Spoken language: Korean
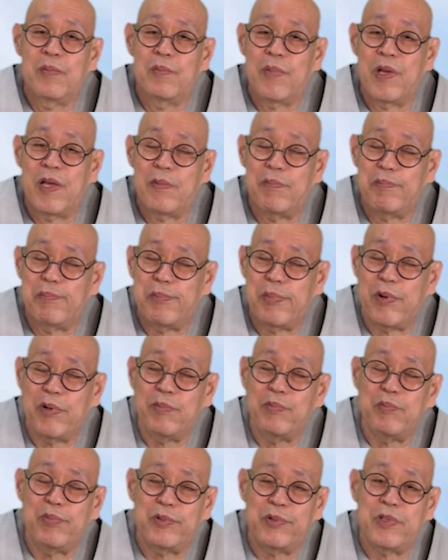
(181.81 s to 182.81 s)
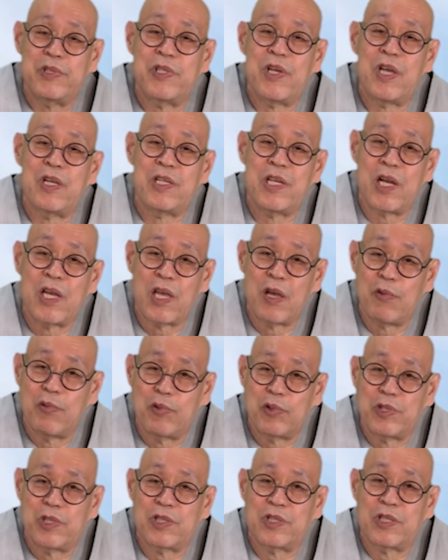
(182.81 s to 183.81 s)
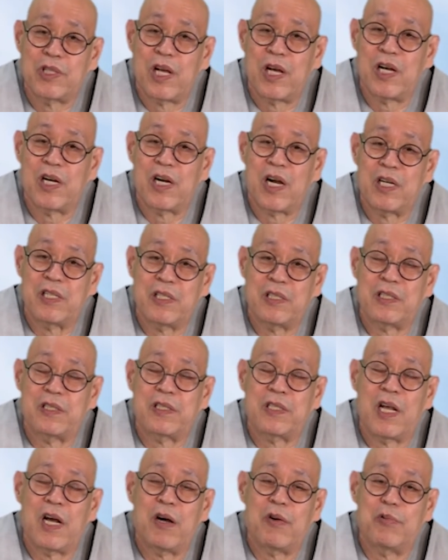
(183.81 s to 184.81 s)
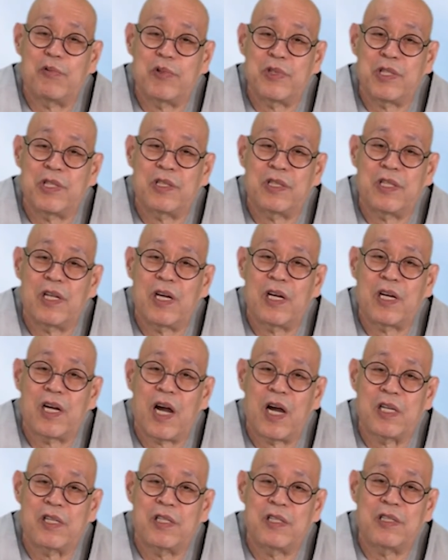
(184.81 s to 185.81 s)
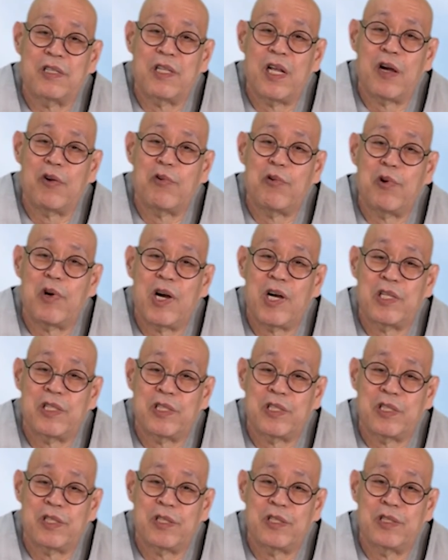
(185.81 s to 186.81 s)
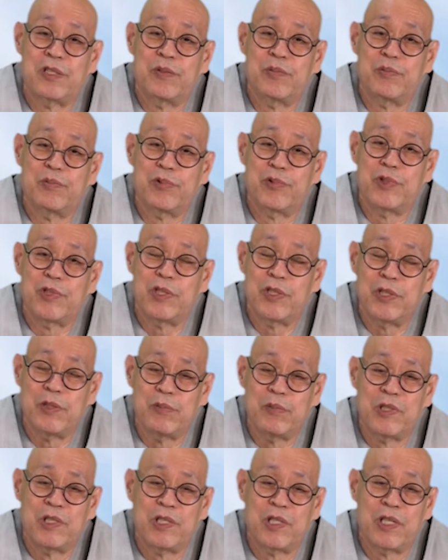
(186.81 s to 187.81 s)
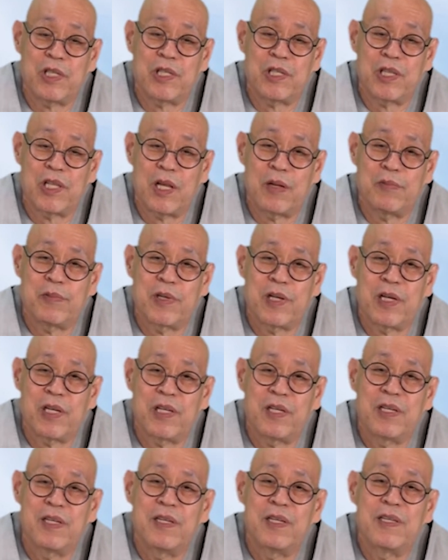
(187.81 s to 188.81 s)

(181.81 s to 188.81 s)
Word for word: 몇번 세상에 오셨다 가셨다 오셨다 가셨다고 하셨던 부처님이시기 때문에